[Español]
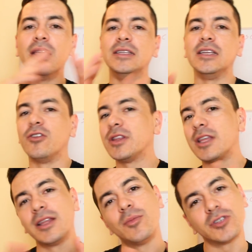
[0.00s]
Y si no
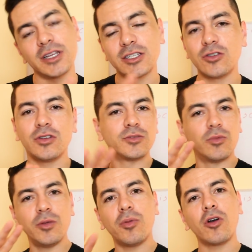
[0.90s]
entendemos esto, es
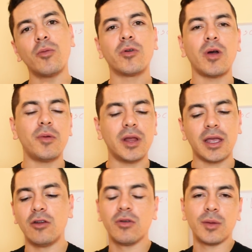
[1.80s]
muy poco probable
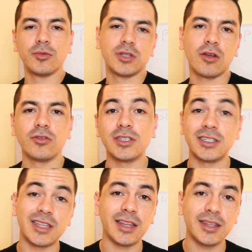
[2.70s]
que logremos ser
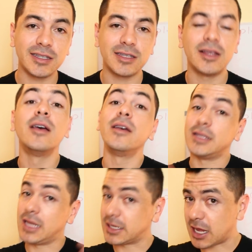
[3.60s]
consistentes,
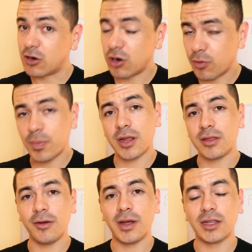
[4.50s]
ya sea en una
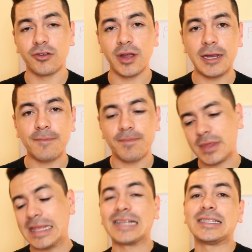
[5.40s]
operativa de trading,
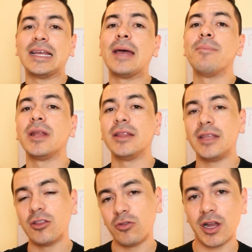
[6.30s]
ya sea
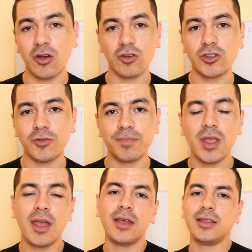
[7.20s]
emprendiendo un negocio,
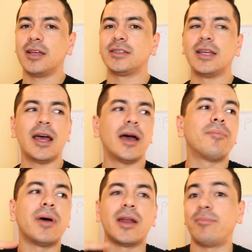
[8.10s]
ya
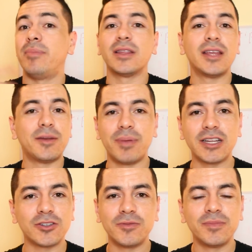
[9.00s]
sea para perder
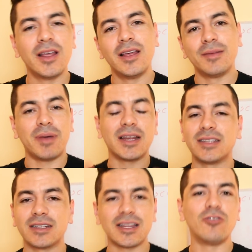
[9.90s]
peso, para
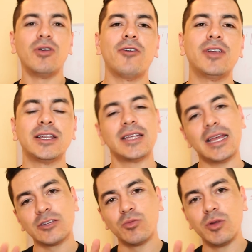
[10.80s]
ser saludables,
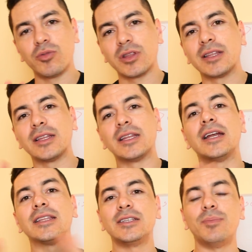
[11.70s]
es muy importante
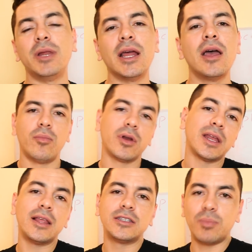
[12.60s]
tener disciplina,
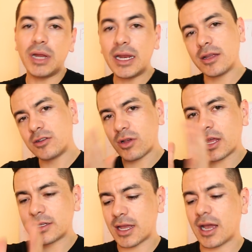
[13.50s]
porque la disciplina es lo
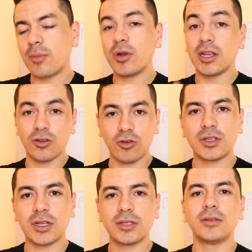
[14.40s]
que hace que hagamos las
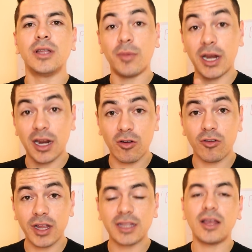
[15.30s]
cosas de manera
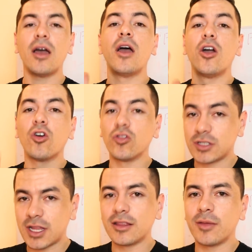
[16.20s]
correcta,
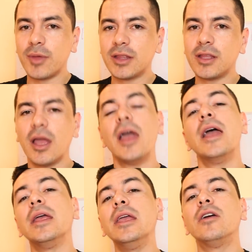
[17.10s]
constantemente,
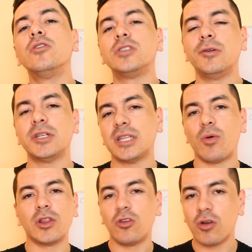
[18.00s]
inclusive hasta
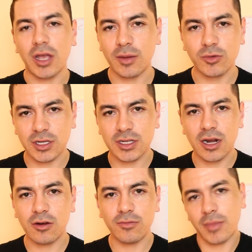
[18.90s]
cuando no queremos
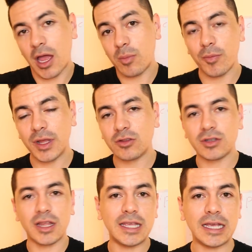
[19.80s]
hacerlo. Hay
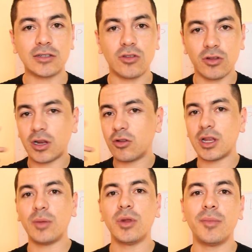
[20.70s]
momentos, hay días donde no
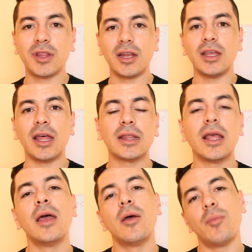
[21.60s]
tenemos la mentalidad,
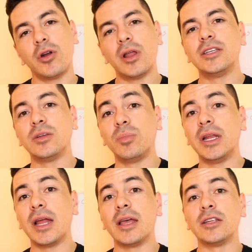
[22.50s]
pero la
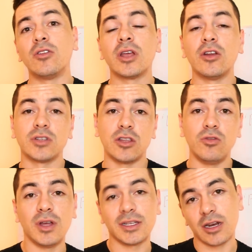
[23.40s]
disciplina es lo que nos
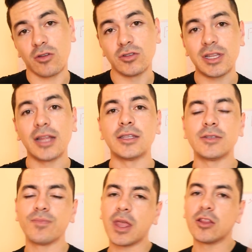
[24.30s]
ayuda a ser
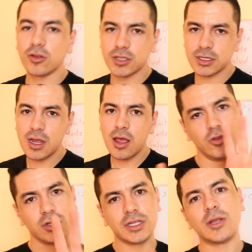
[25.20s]
constantes. Entonces,
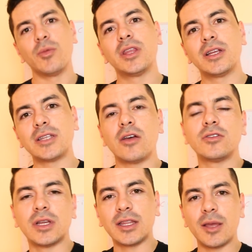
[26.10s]
yo sé que estamos
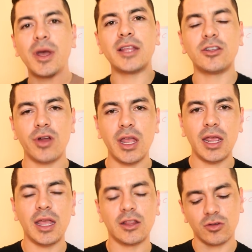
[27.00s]
interesados en el tema de
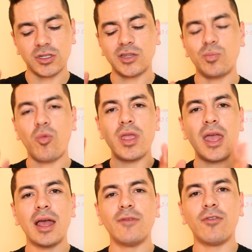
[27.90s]
trading, entonces voy
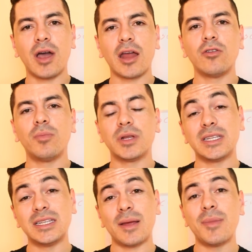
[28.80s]
a enfocarlo
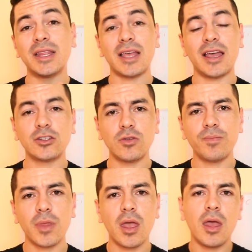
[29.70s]
precisamente a
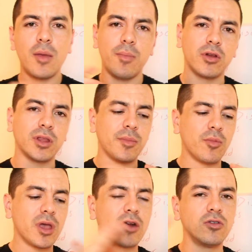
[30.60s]
eso, pero también
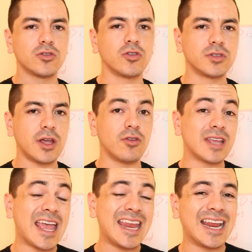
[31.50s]
voy a dar unos consejos
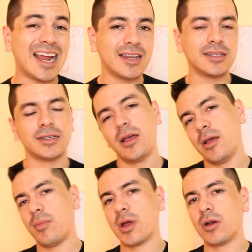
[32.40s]
generales
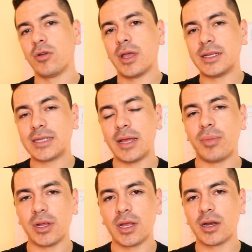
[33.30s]
para lo que es
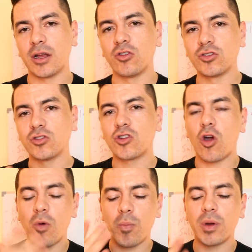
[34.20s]
emprender negocios,
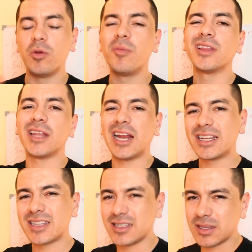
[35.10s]
cómo podemos mantener
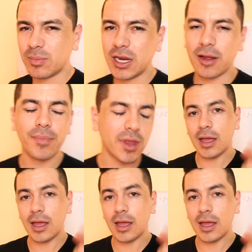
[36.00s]
esa disciplina.